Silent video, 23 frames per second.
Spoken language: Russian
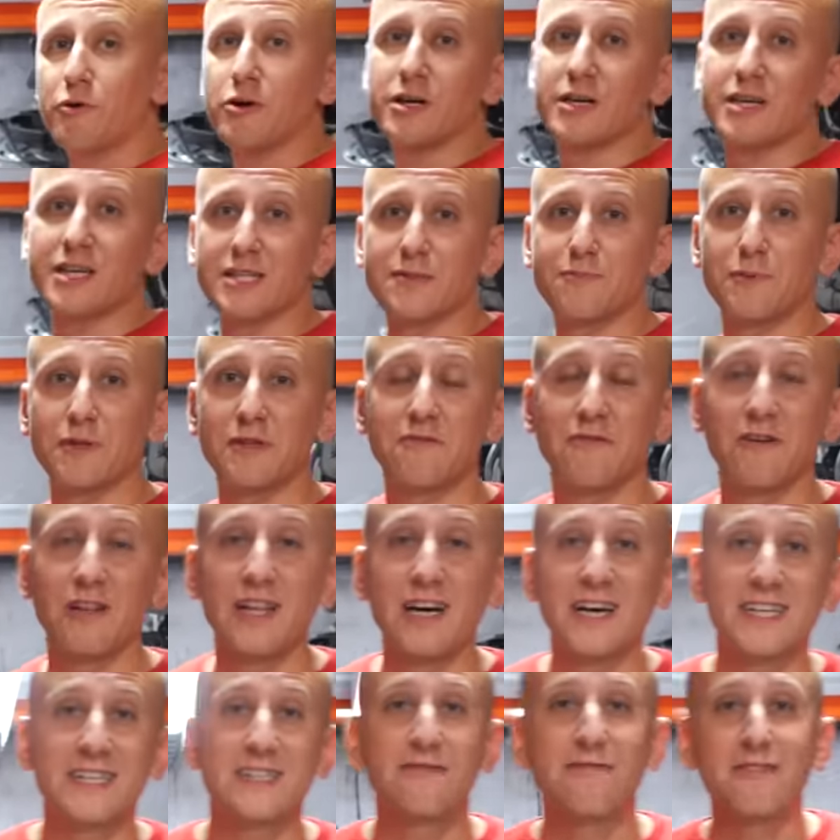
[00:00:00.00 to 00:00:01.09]
обоих
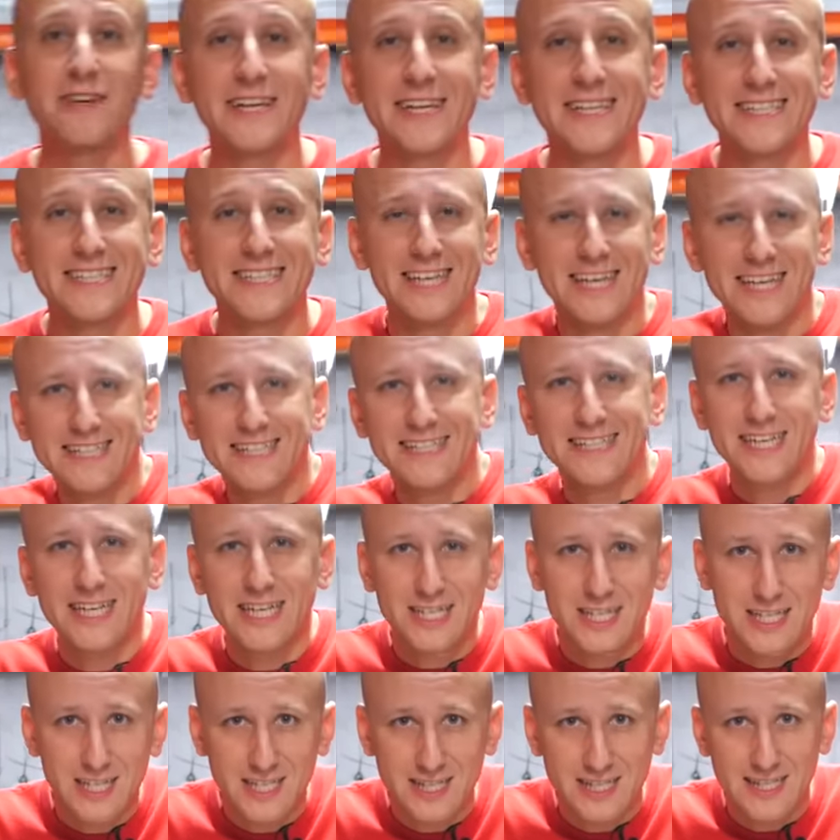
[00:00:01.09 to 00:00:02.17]
распредвалах двигателя
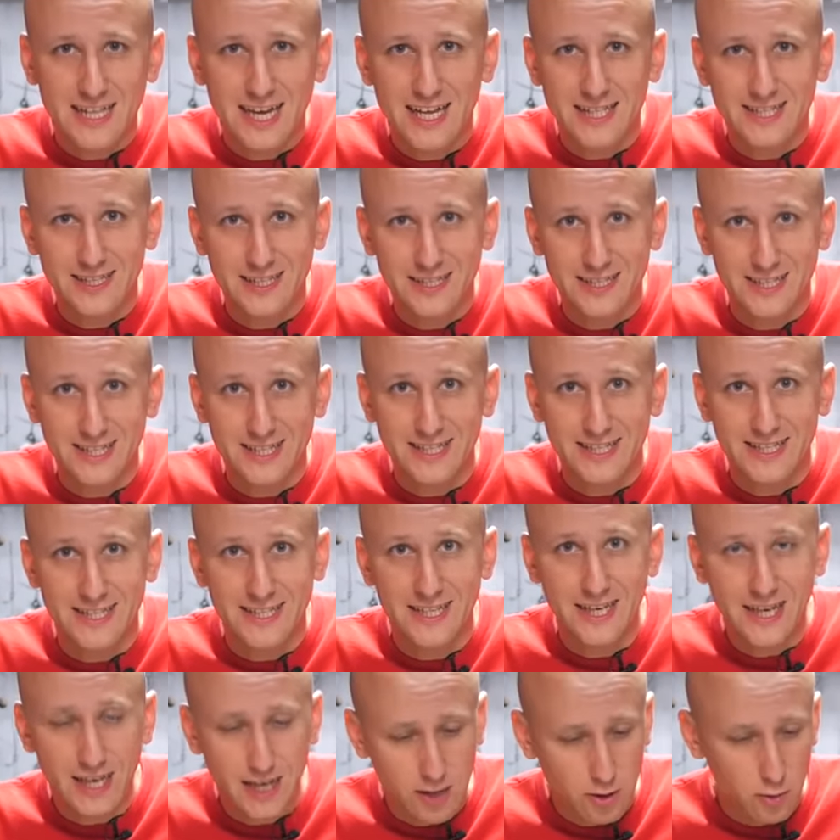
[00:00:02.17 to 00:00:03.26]

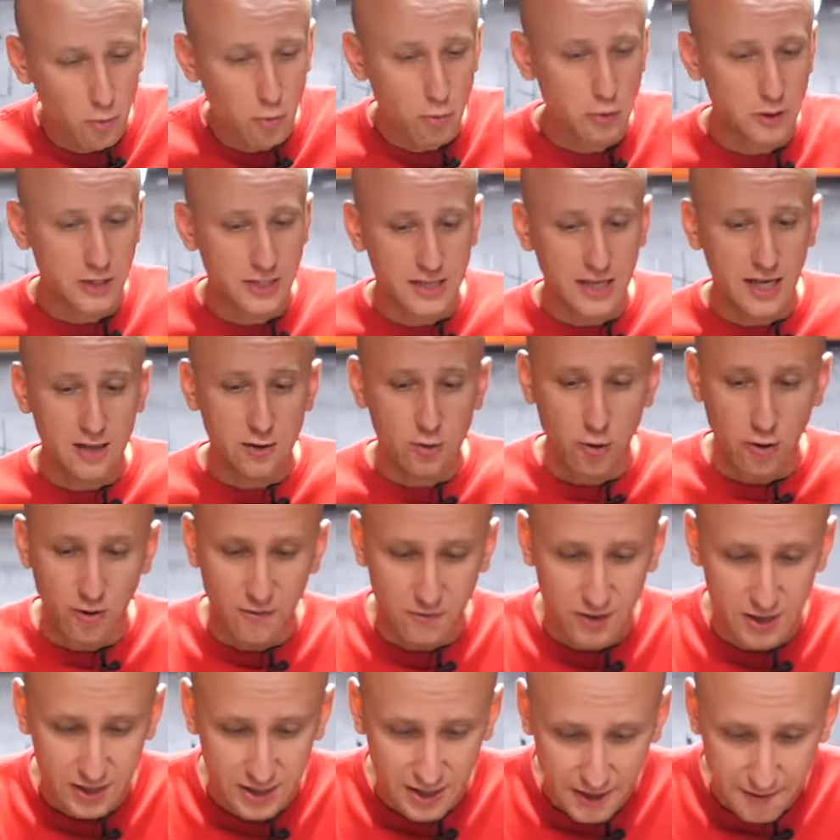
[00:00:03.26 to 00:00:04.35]
Z16XR e
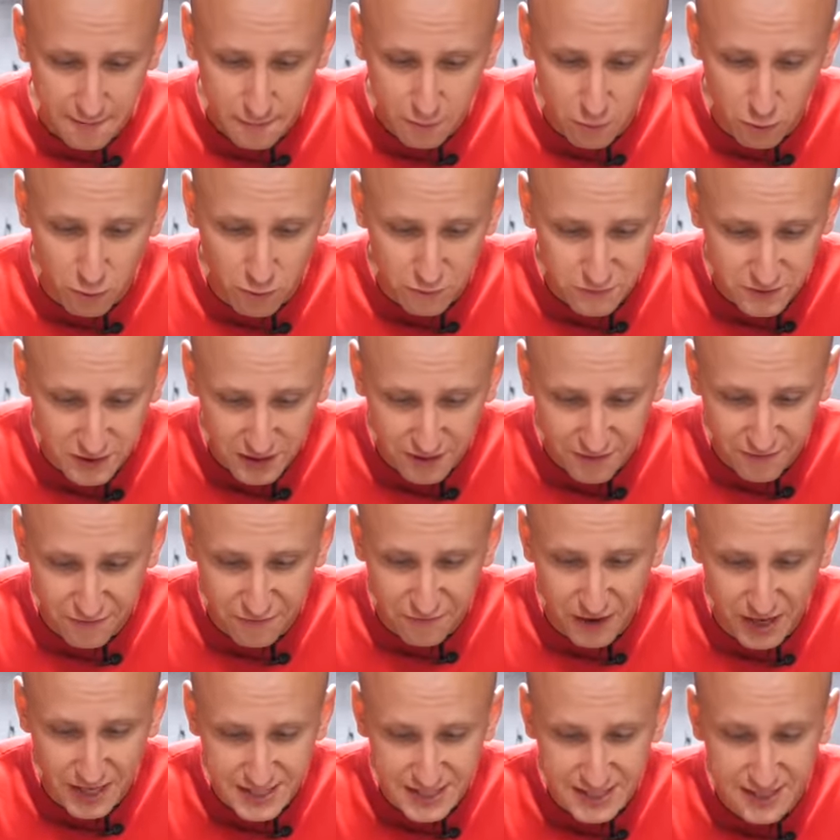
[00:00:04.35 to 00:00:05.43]
установлены муфты
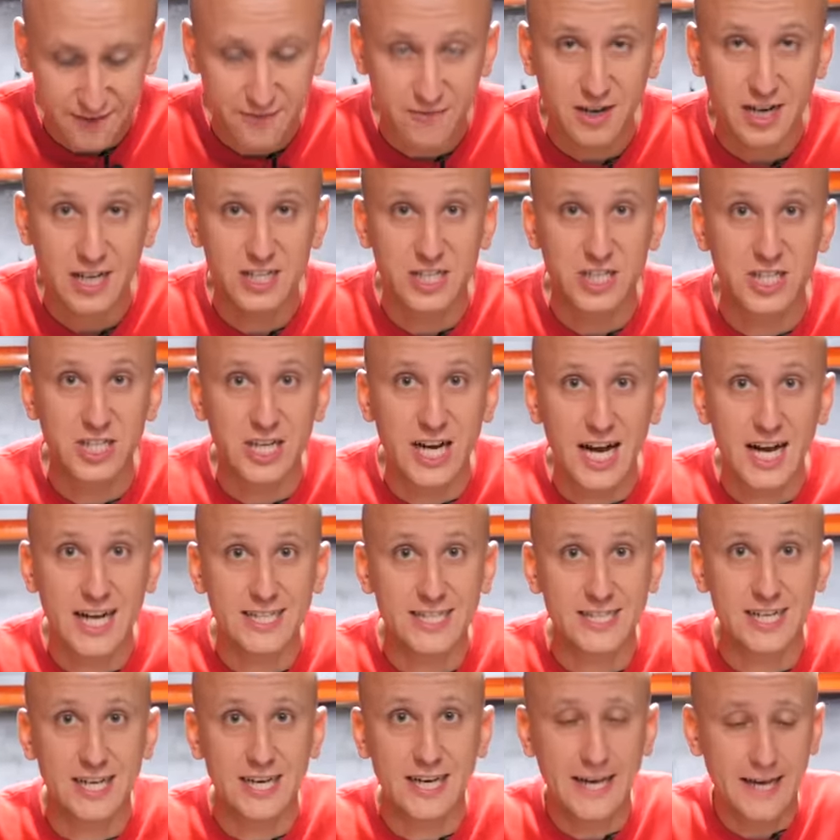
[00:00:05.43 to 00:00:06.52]

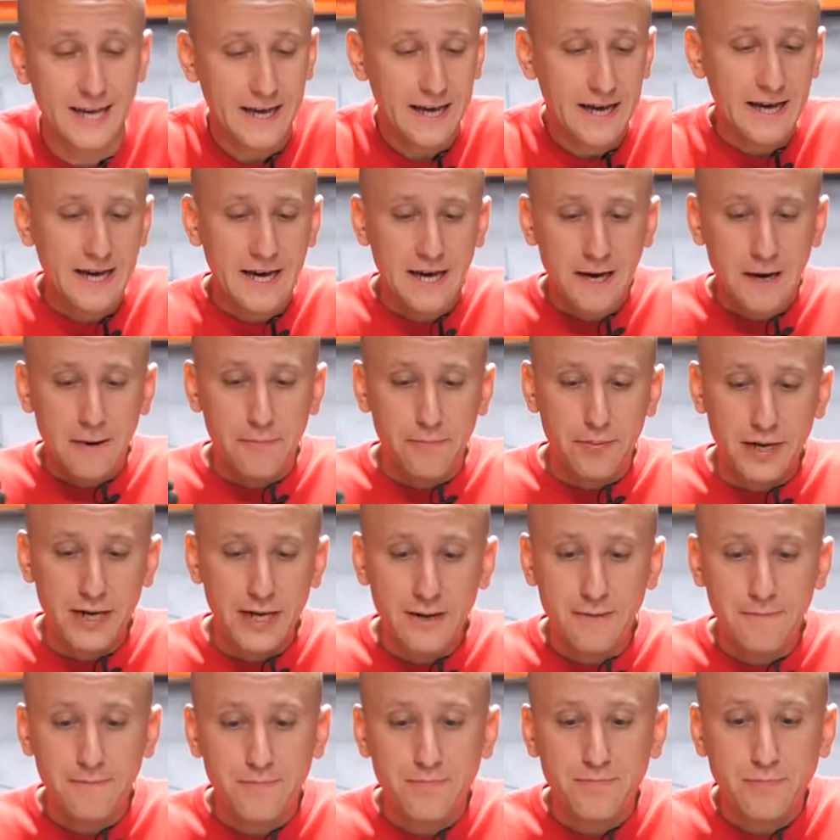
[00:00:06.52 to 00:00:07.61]
фазовращателей
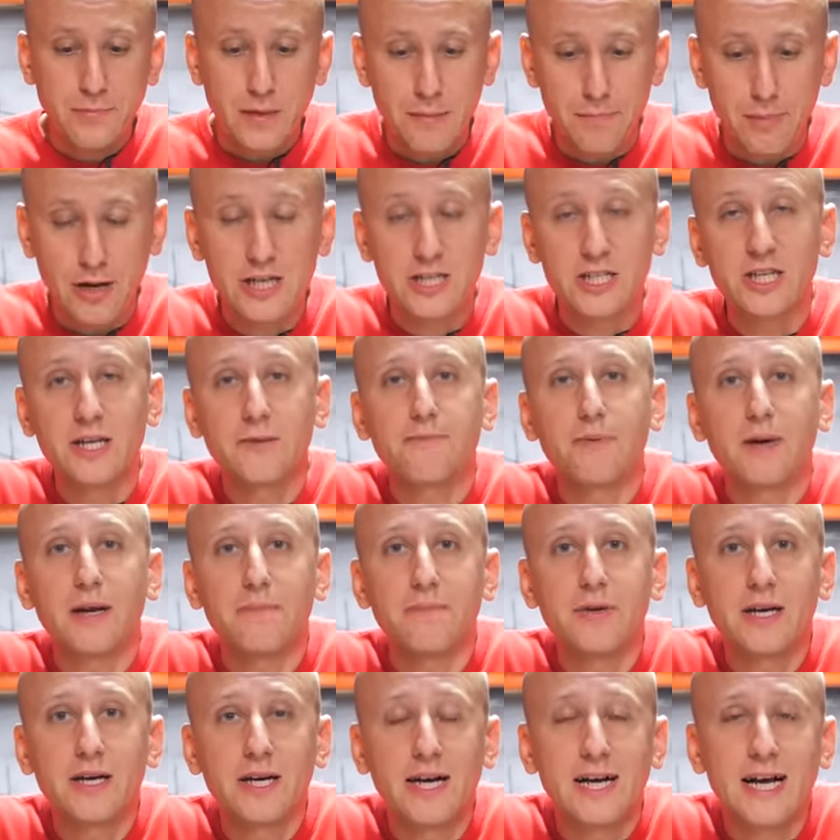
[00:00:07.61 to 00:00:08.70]
при больших
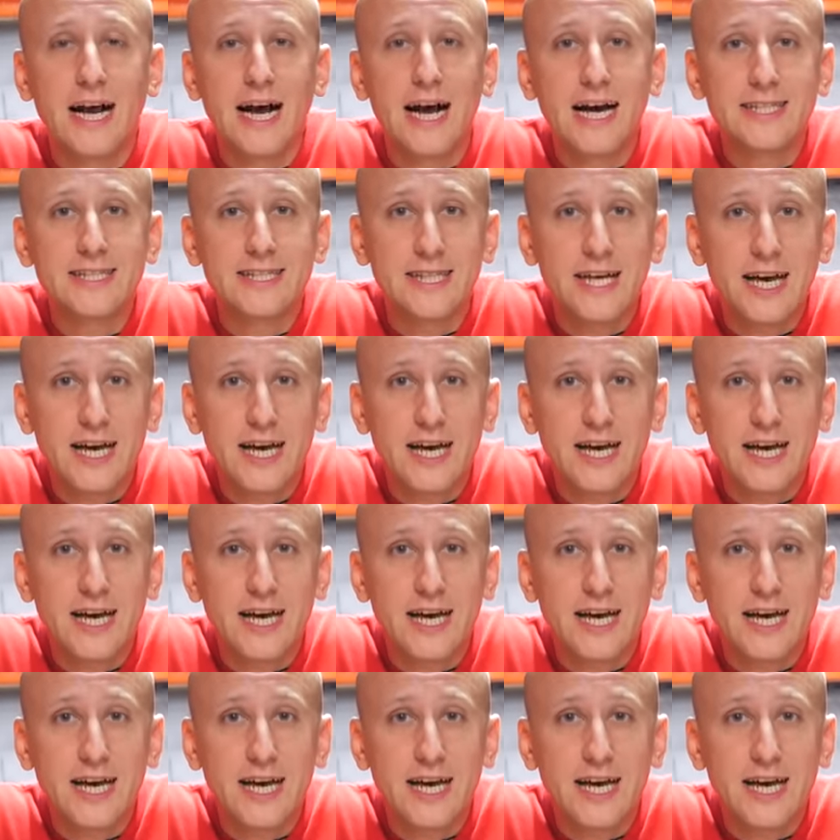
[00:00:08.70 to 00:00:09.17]
пробегах, а